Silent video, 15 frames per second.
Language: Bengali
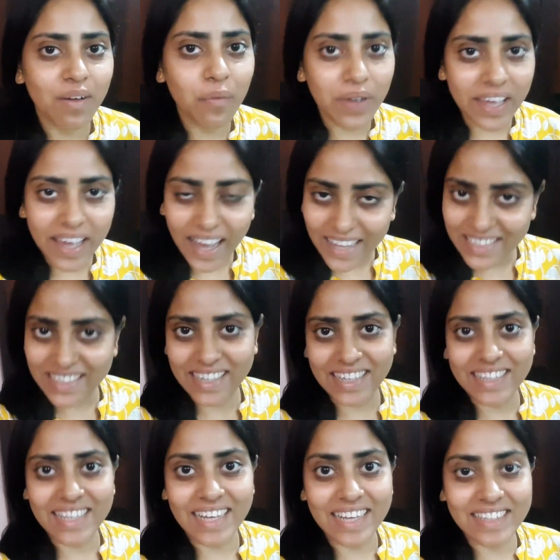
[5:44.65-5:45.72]
ওই
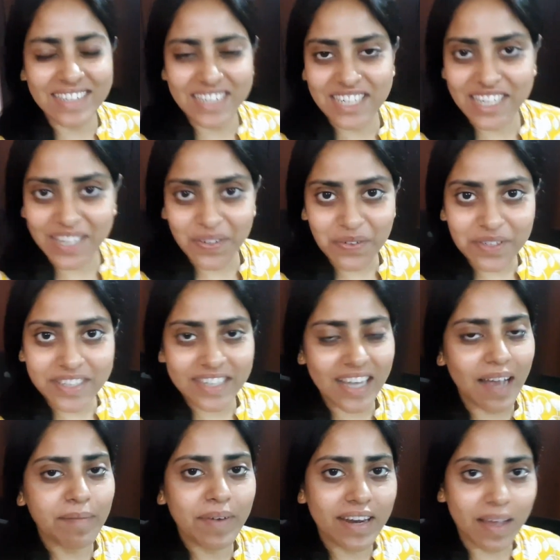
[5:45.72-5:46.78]
আজকের থেকে চেষ্টা করছি
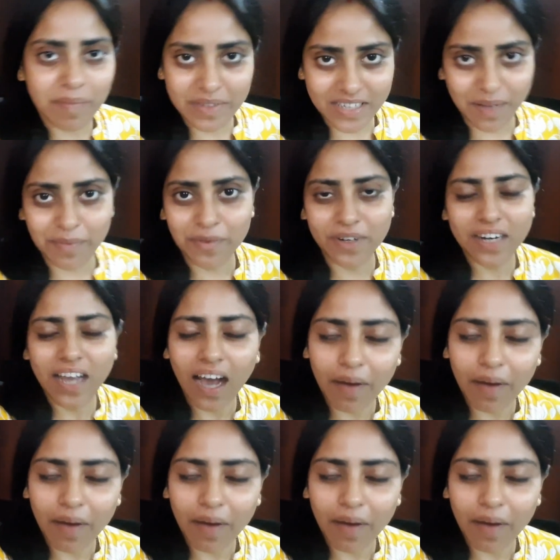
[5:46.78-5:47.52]
আবার আমি যেমন